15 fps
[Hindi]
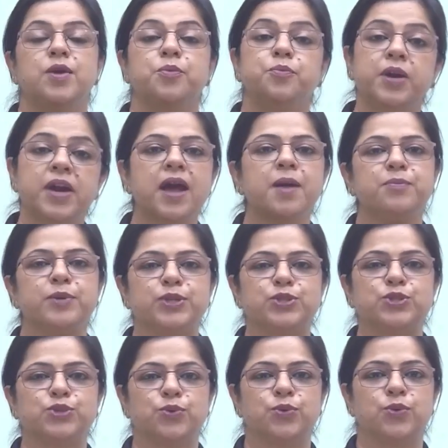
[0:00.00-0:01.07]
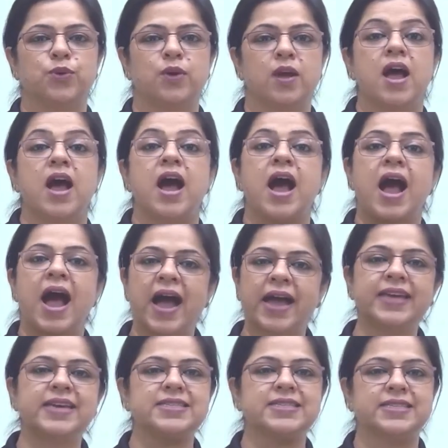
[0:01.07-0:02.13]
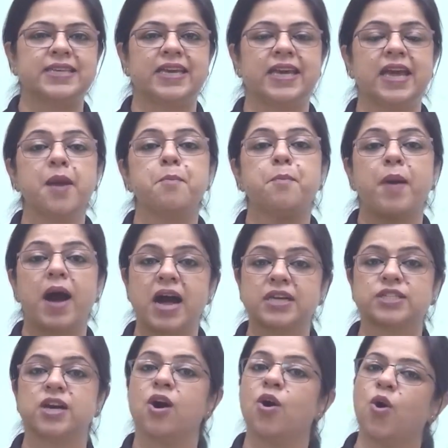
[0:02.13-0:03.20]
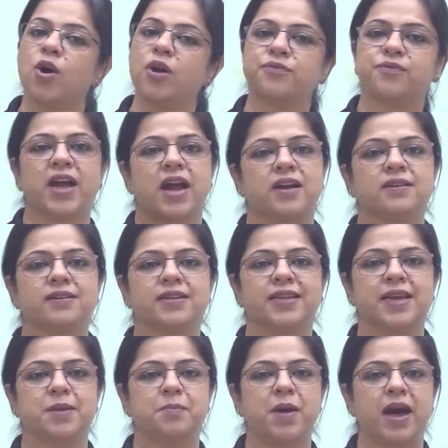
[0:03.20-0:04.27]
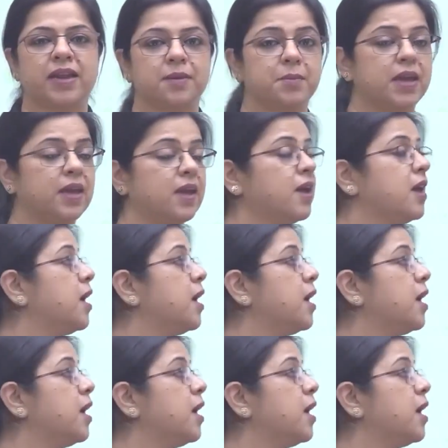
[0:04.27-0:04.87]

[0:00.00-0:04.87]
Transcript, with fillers: प्रणाम बच्चों आइए सीखें भाषा और व्याकरण के बारे में